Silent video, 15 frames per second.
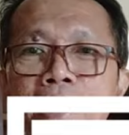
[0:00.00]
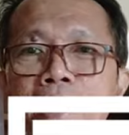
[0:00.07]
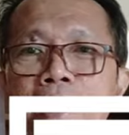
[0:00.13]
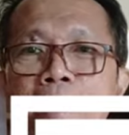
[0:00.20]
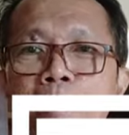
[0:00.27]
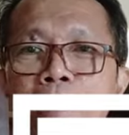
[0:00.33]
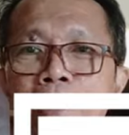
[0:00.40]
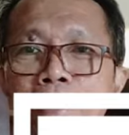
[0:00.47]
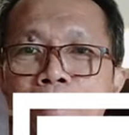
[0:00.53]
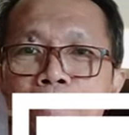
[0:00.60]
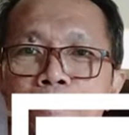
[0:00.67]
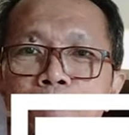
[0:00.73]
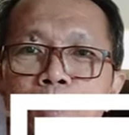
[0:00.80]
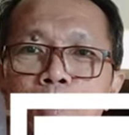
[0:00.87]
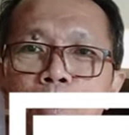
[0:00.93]
di kamar,
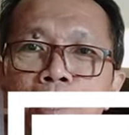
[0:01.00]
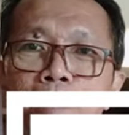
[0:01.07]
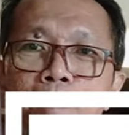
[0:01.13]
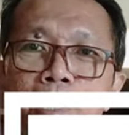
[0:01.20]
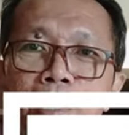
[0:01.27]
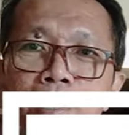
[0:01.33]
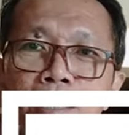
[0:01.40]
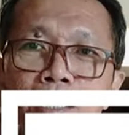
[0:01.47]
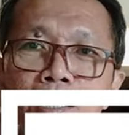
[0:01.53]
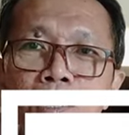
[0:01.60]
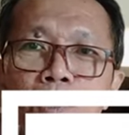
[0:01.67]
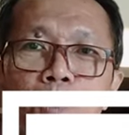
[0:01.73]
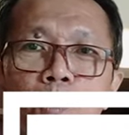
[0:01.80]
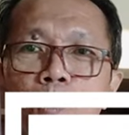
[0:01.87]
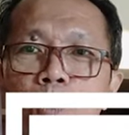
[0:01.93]
terutama
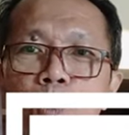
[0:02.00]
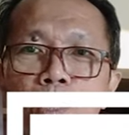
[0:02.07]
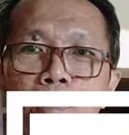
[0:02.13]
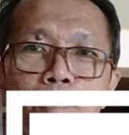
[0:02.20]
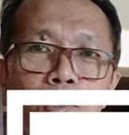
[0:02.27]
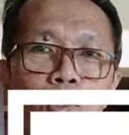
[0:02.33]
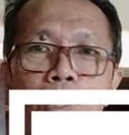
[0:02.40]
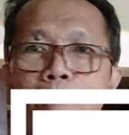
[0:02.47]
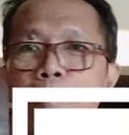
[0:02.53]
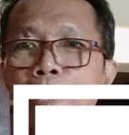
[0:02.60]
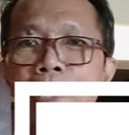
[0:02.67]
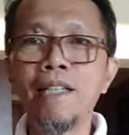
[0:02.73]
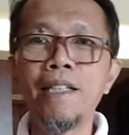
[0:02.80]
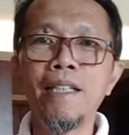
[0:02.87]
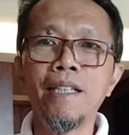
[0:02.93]
untuk keperluan
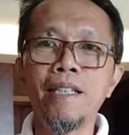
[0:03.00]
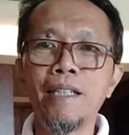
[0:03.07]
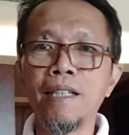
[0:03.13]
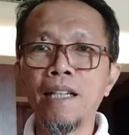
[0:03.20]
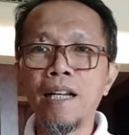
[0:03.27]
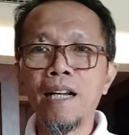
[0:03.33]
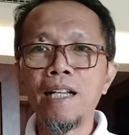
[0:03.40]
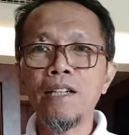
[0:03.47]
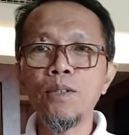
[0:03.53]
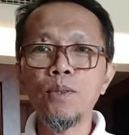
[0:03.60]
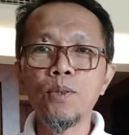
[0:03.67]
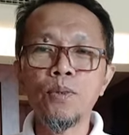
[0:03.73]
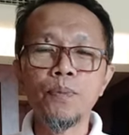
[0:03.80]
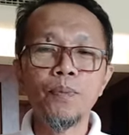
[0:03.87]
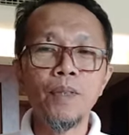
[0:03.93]
mandi,
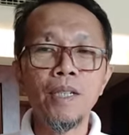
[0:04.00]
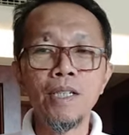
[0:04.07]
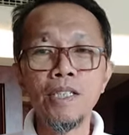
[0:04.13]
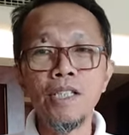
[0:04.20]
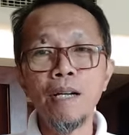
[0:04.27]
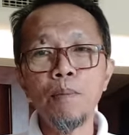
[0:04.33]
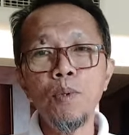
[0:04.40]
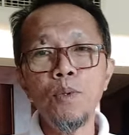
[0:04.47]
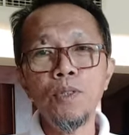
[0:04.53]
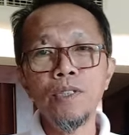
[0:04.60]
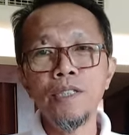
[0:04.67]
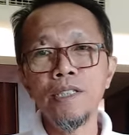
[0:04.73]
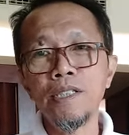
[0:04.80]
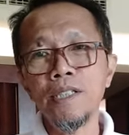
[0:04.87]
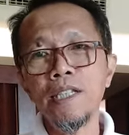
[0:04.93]
handuk, sabun,
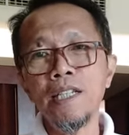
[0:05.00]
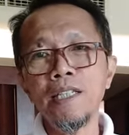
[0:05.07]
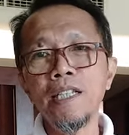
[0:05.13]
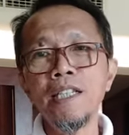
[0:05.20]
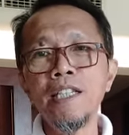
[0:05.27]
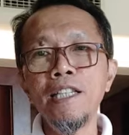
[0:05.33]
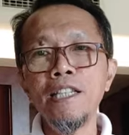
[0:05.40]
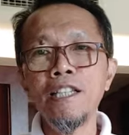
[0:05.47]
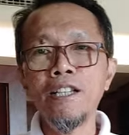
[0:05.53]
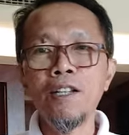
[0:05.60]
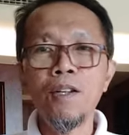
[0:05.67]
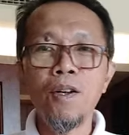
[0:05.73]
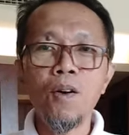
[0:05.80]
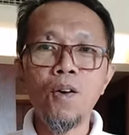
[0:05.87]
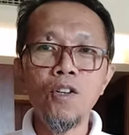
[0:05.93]
sikat gigi,
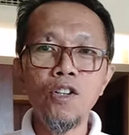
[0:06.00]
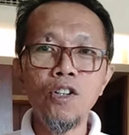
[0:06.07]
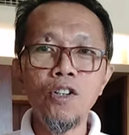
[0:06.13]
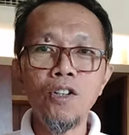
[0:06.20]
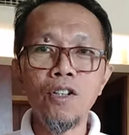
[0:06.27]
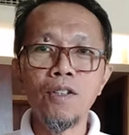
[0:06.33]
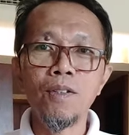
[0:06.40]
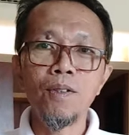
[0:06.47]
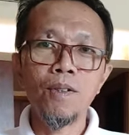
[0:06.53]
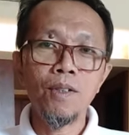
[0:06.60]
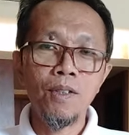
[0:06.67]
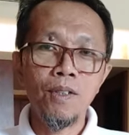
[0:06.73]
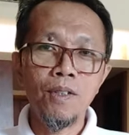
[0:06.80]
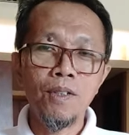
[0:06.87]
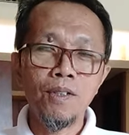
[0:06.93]
odol,
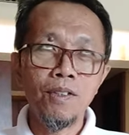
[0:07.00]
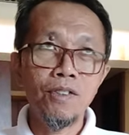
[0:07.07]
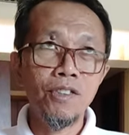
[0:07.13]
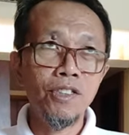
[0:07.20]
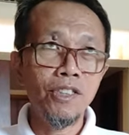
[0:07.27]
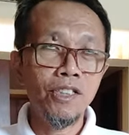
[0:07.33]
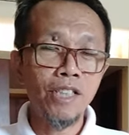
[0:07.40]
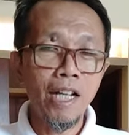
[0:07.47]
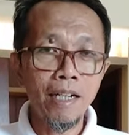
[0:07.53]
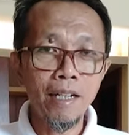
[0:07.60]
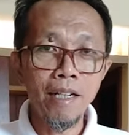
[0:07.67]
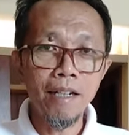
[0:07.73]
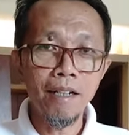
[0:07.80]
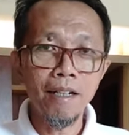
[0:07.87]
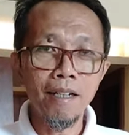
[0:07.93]

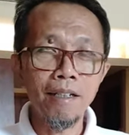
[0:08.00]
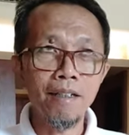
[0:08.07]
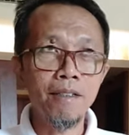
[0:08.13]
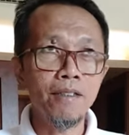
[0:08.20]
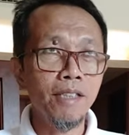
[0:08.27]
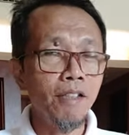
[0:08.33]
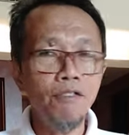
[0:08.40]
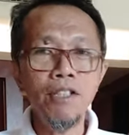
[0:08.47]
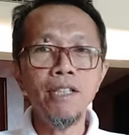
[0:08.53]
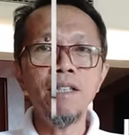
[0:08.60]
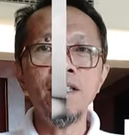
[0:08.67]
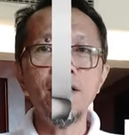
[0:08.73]
sandal, shaving